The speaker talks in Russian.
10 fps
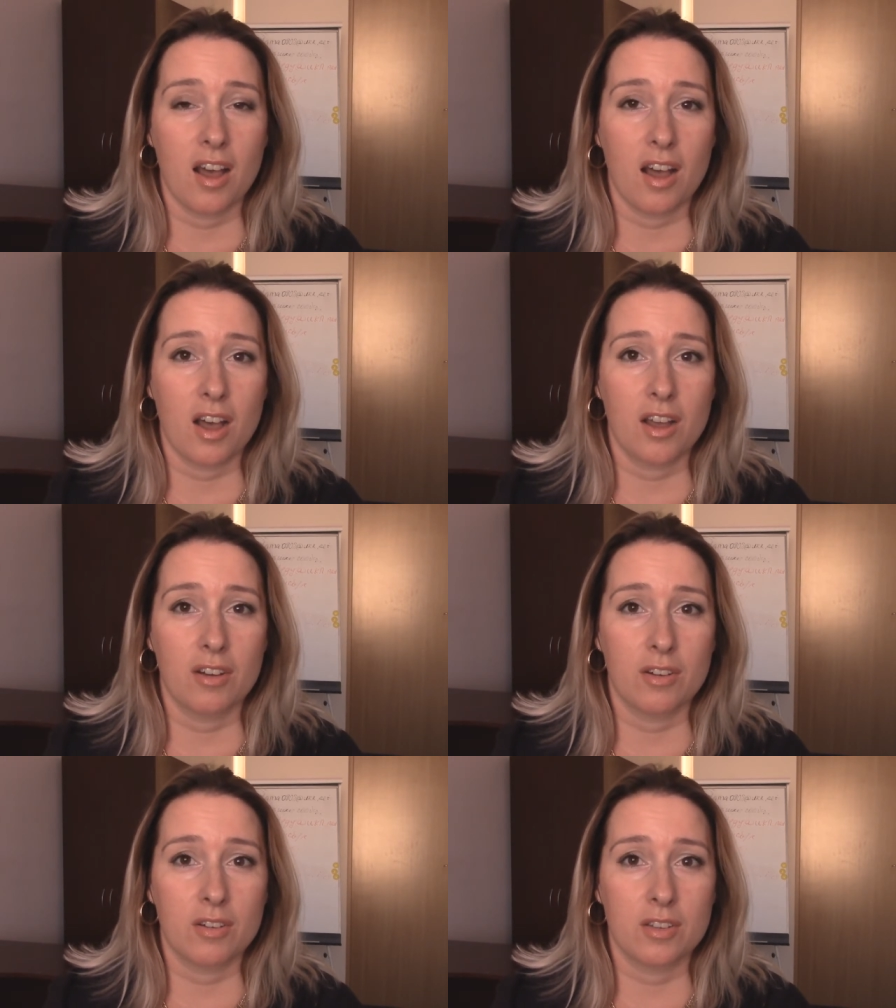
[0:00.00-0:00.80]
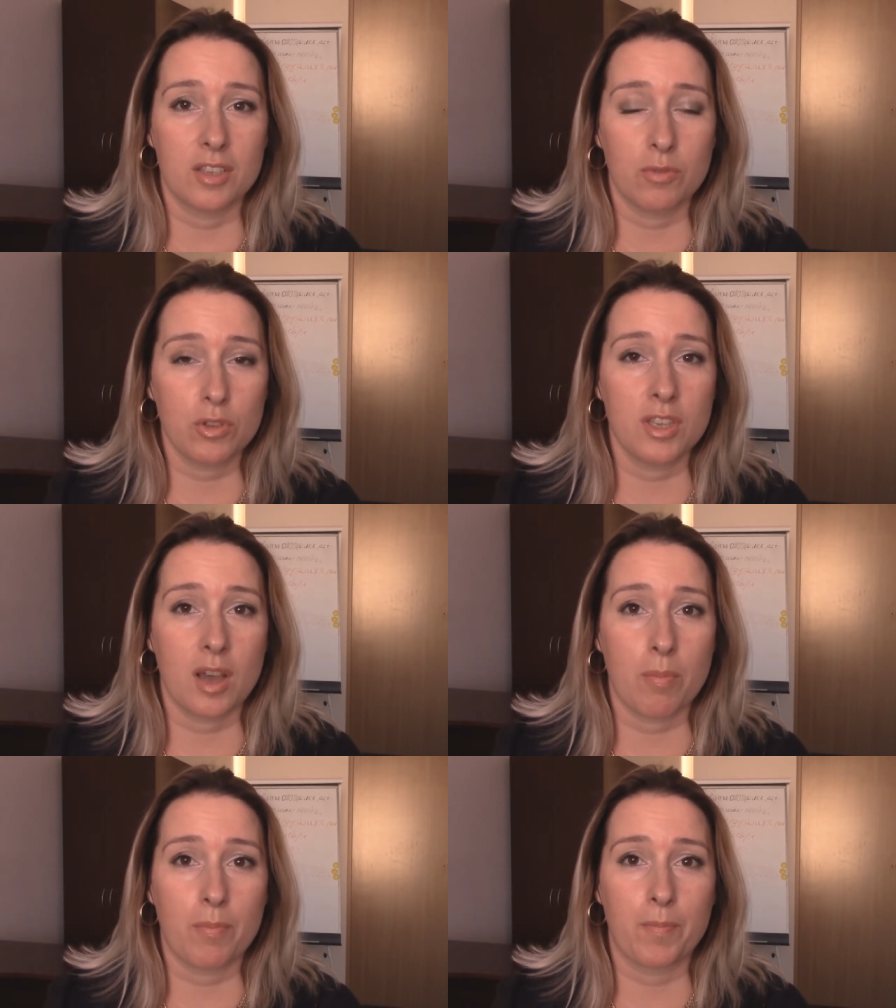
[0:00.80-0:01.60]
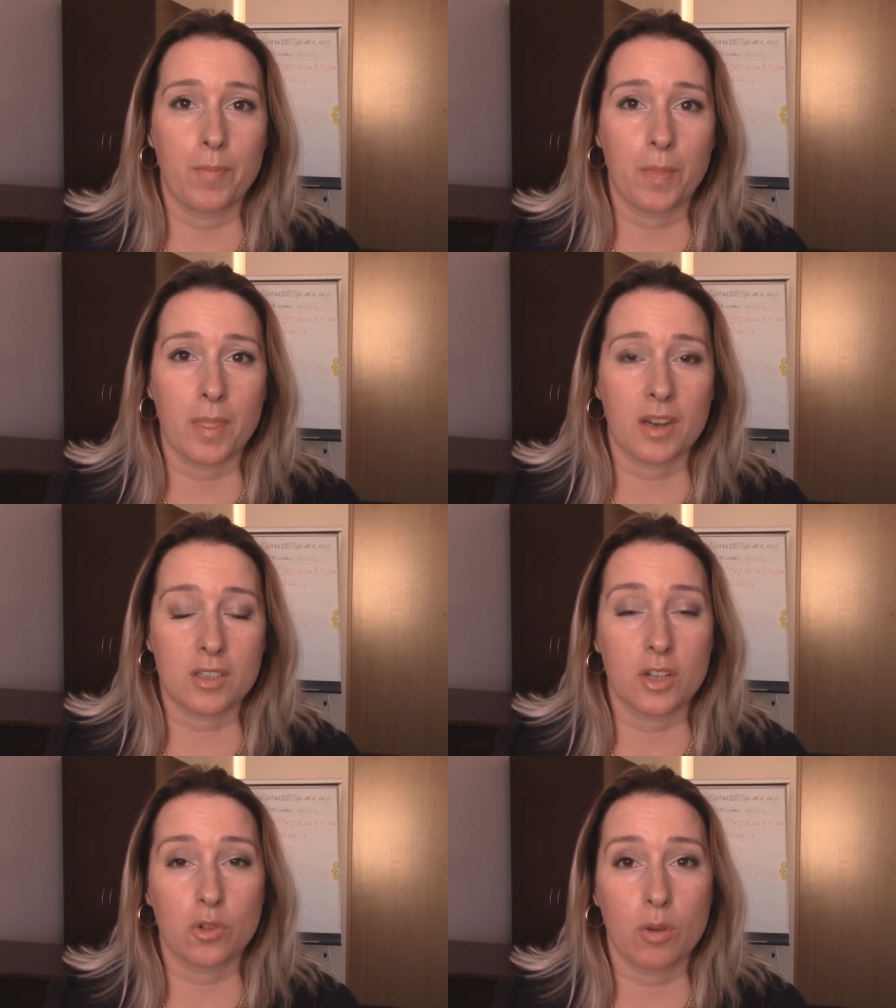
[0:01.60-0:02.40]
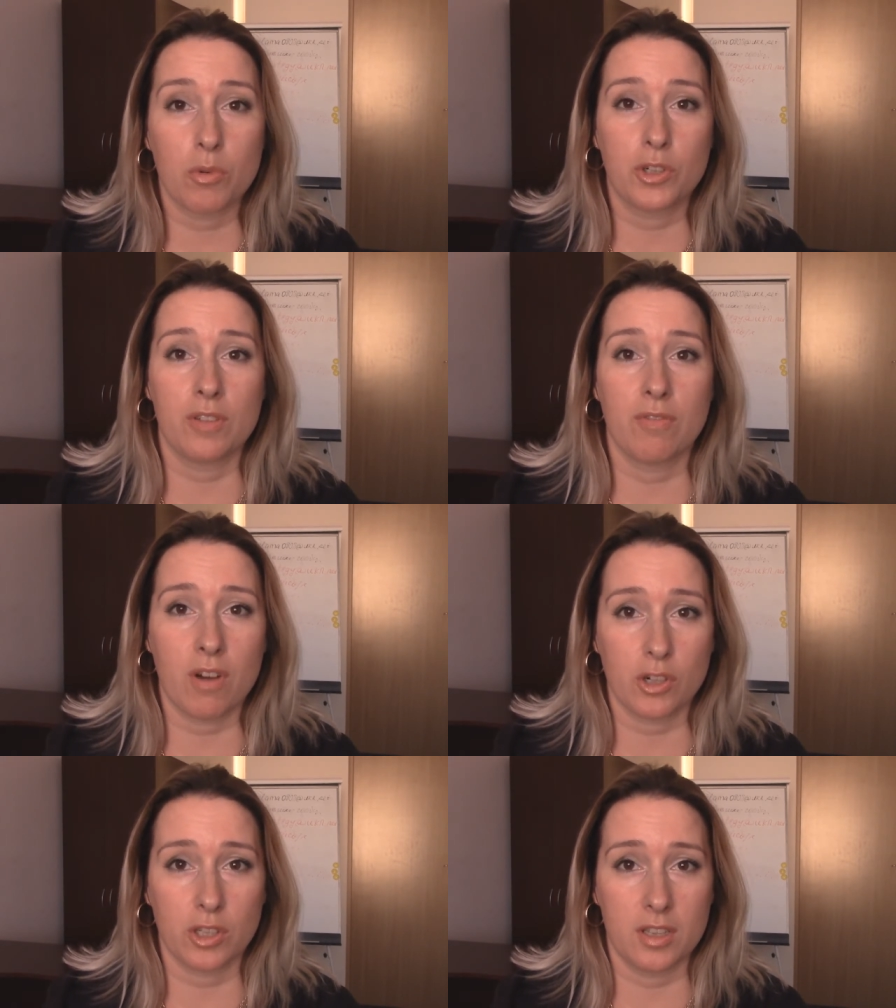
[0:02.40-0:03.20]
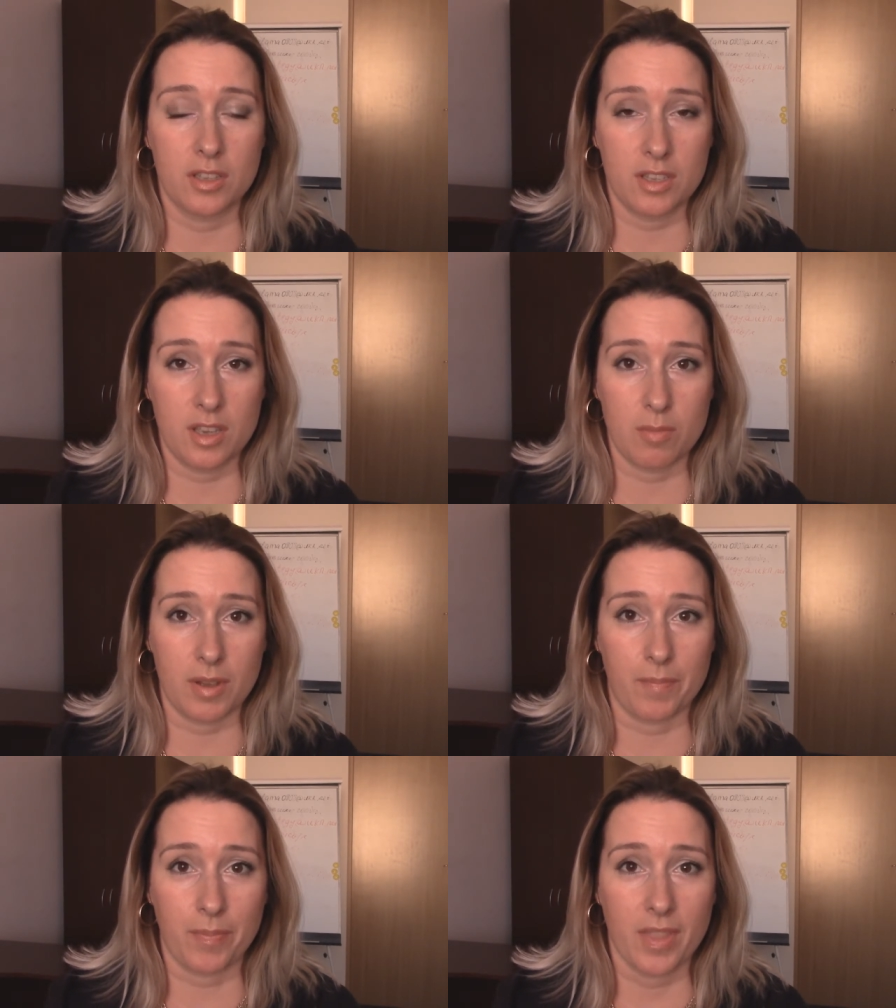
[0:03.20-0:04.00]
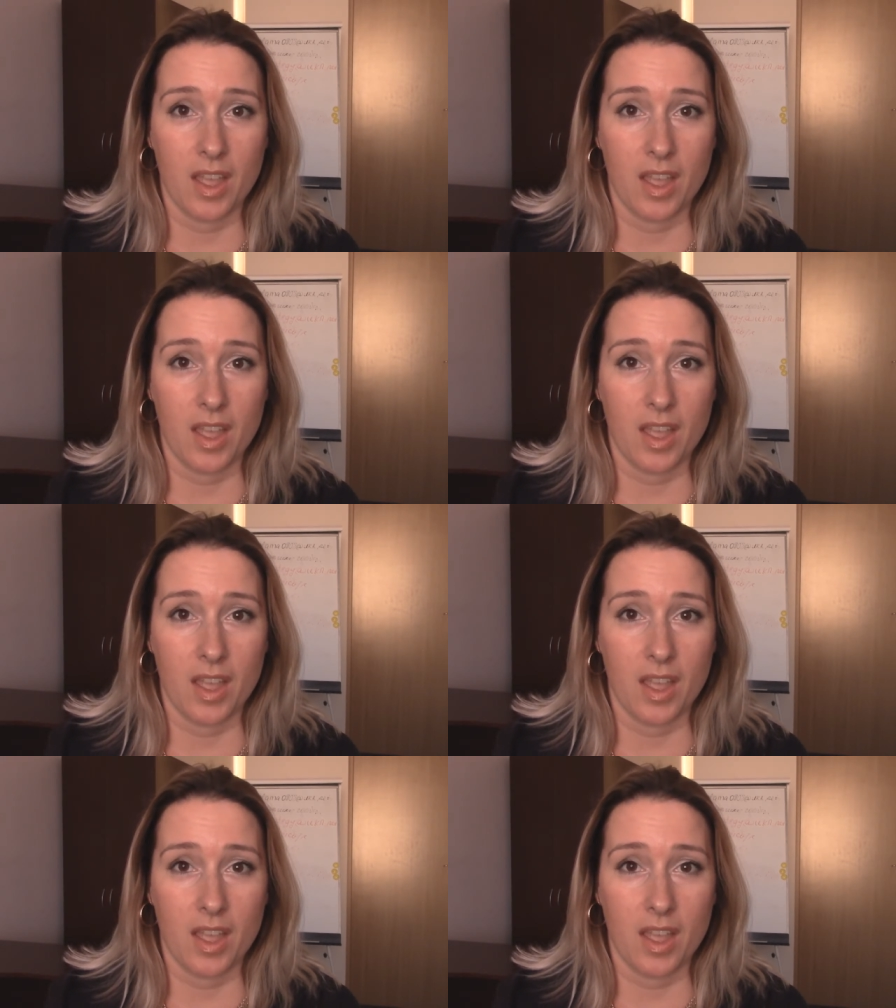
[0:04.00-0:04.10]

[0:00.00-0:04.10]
А, сегодня я расскажу об очень важной теме.